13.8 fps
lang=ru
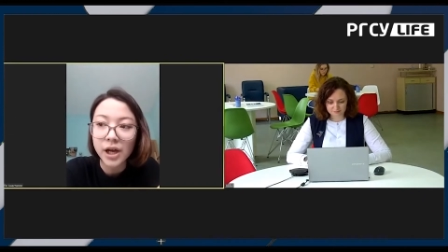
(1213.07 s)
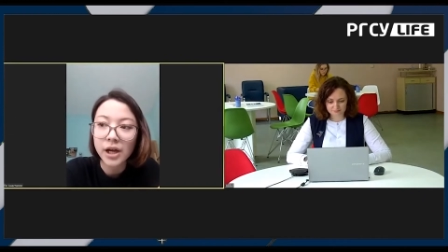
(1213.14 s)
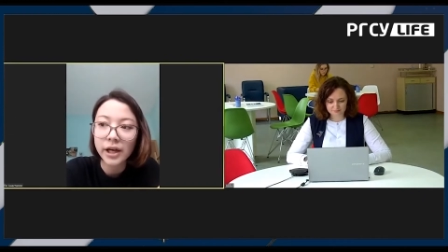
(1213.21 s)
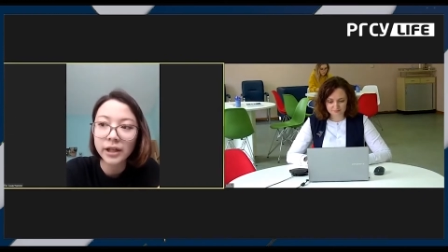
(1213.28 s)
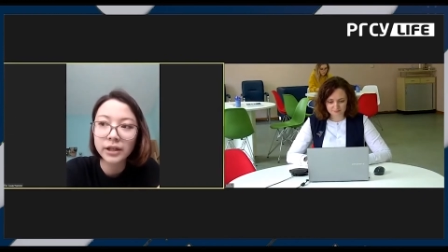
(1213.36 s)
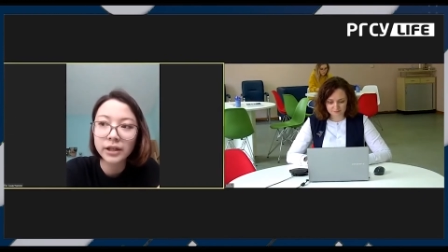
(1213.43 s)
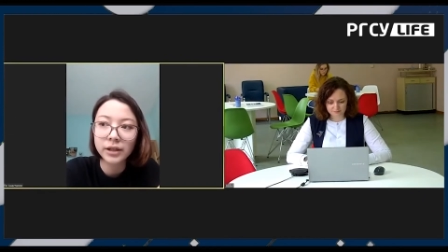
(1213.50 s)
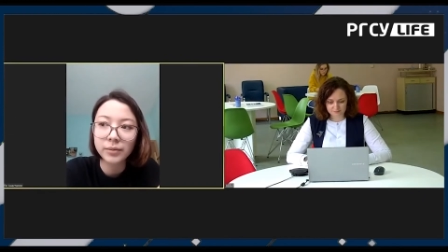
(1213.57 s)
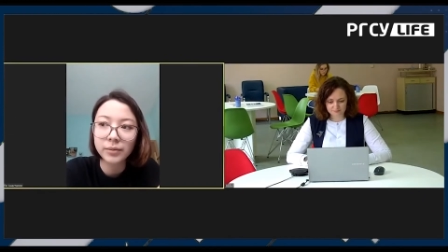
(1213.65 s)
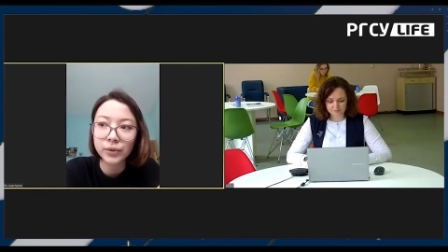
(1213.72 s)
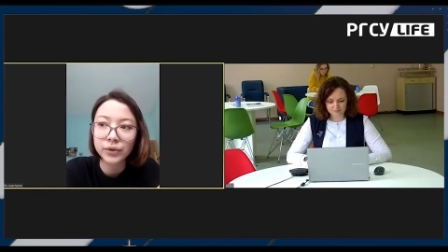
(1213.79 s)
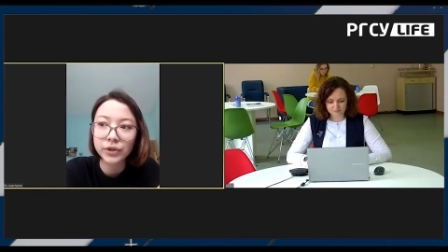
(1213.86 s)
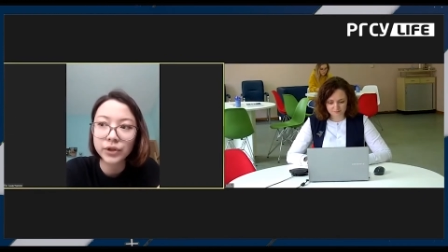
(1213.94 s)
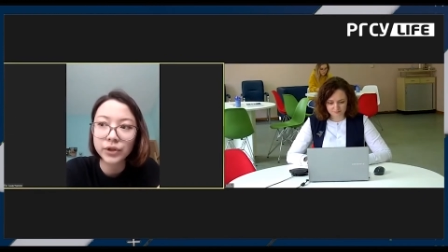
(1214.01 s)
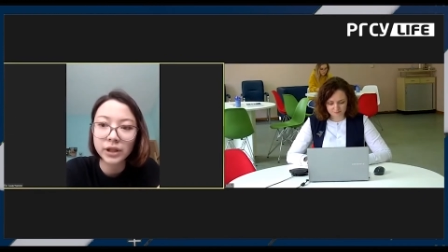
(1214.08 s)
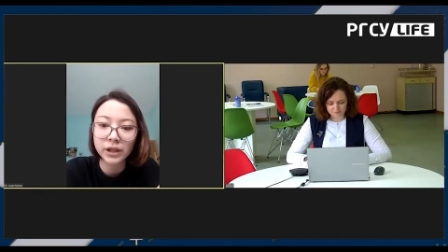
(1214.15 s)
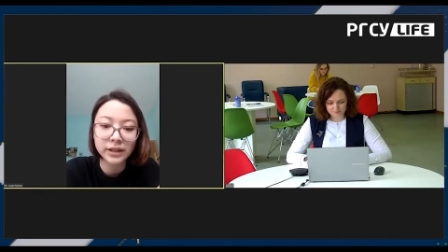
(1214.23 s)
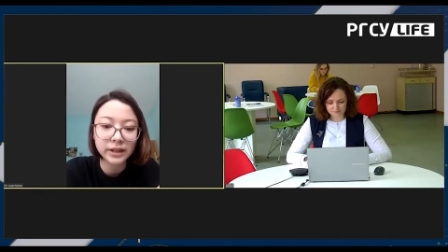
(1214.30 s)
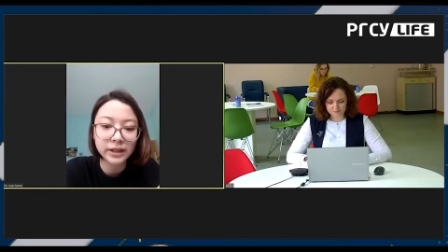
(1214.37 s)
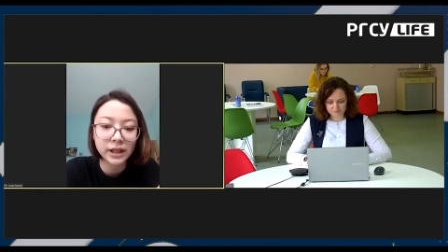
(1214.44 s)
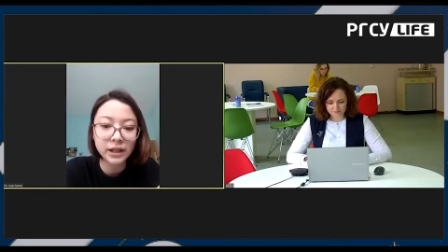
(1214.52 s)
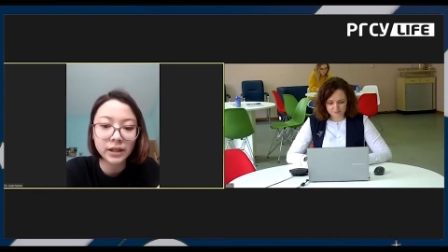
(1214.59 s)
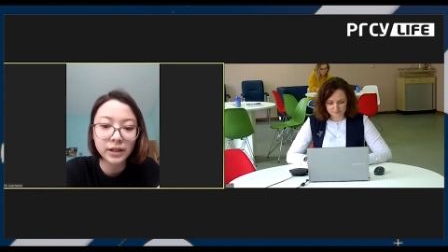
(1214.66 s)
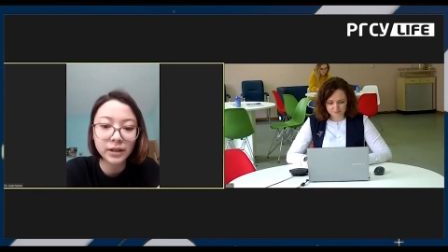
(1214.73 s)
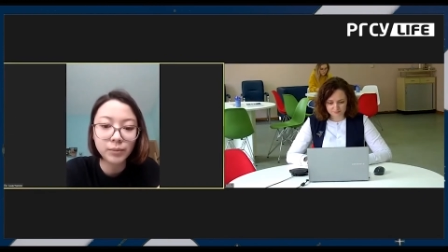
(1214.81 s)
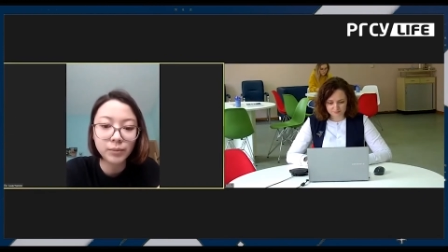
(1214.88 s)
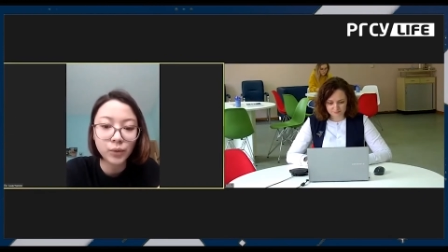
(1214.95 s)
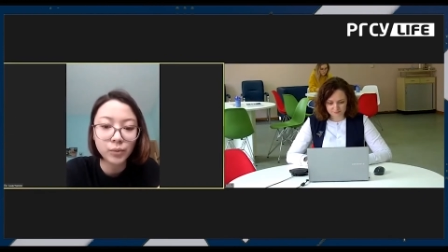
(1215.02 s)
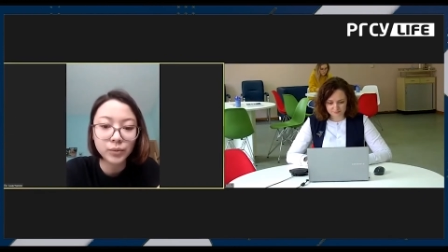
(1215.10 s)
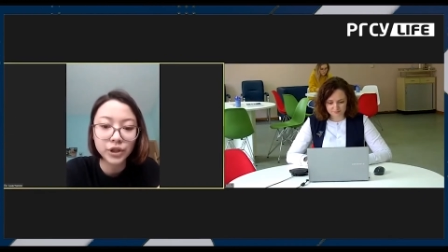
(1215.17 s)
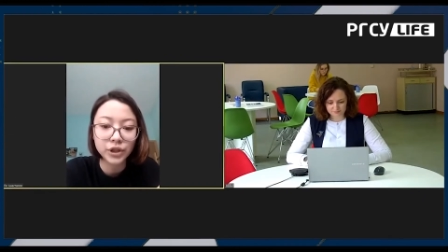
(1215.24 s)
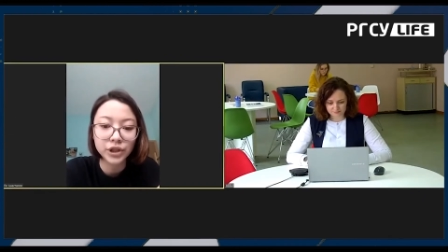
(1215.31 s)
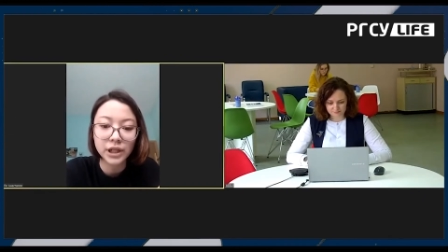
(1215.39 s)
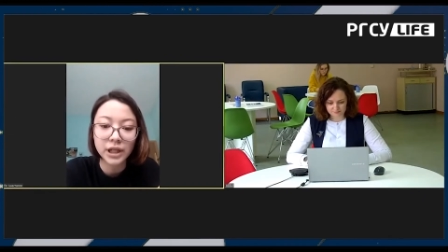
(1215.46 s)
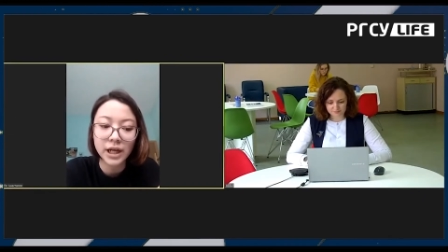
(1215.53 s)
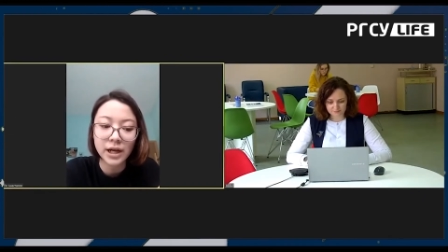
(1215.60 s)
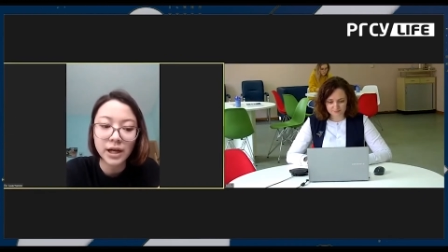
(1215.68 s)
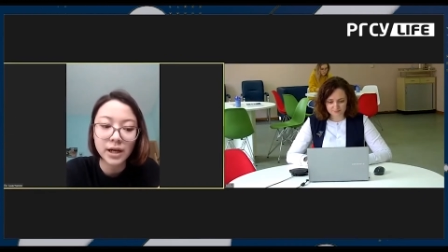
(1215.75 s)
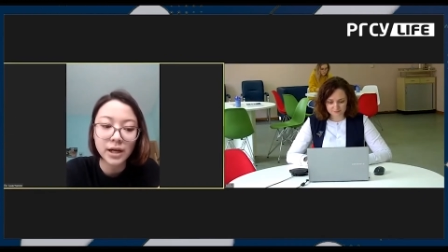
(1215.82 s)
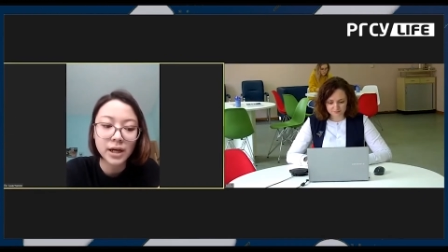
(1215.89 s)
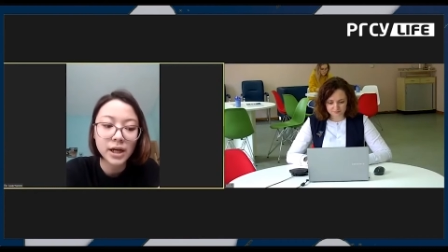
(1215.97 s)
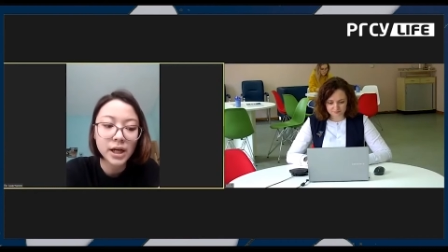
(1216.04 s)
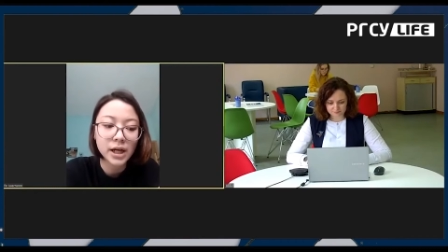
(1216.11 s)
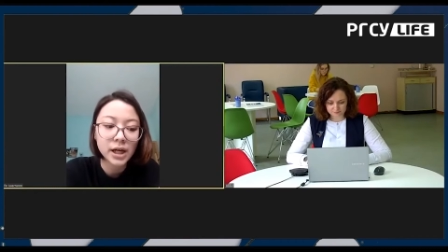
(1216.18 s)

Это просто колоссальная помощь для